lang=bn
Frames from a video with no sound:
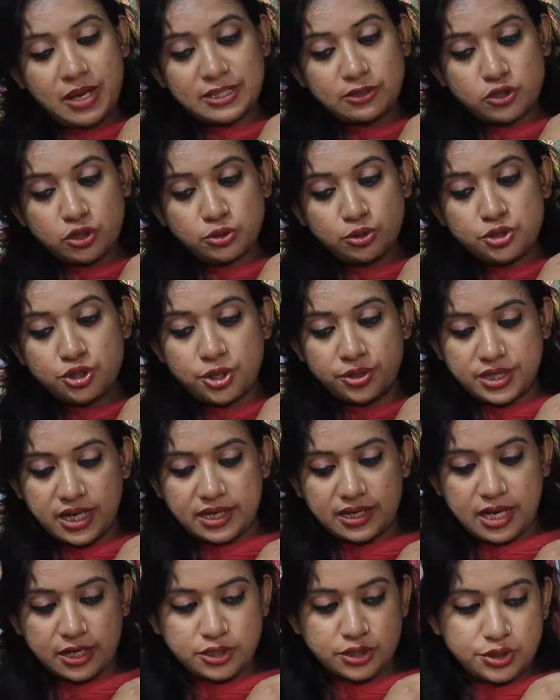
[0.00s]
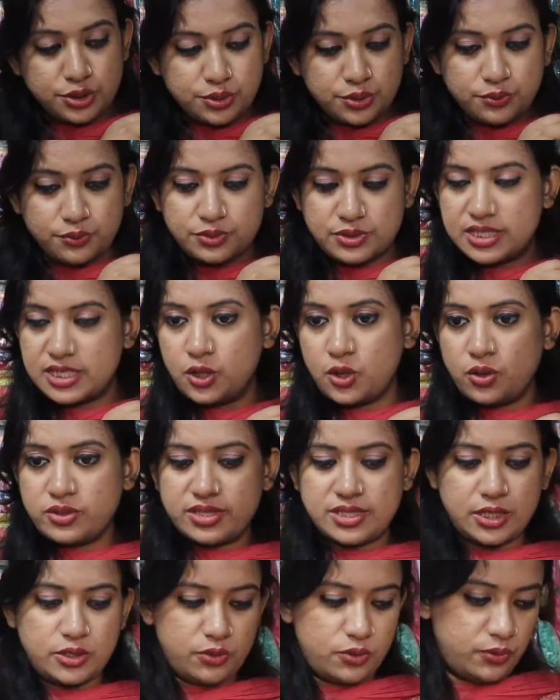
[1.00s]
মাত্র দুশো টাকা টু জিরো
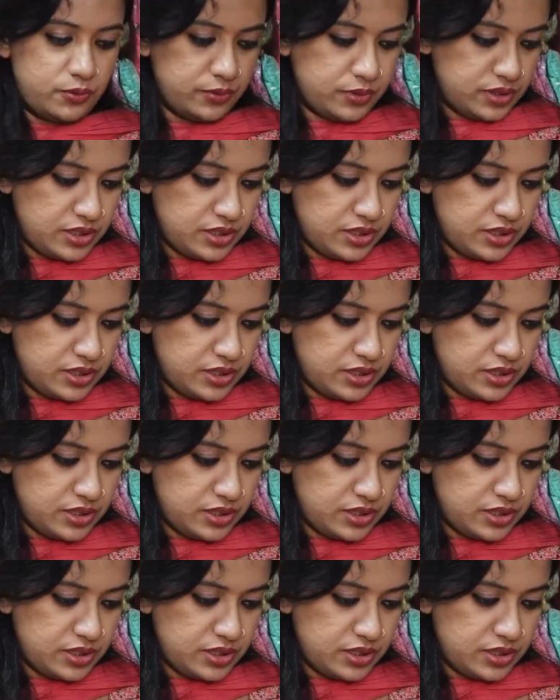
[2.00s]
জিরো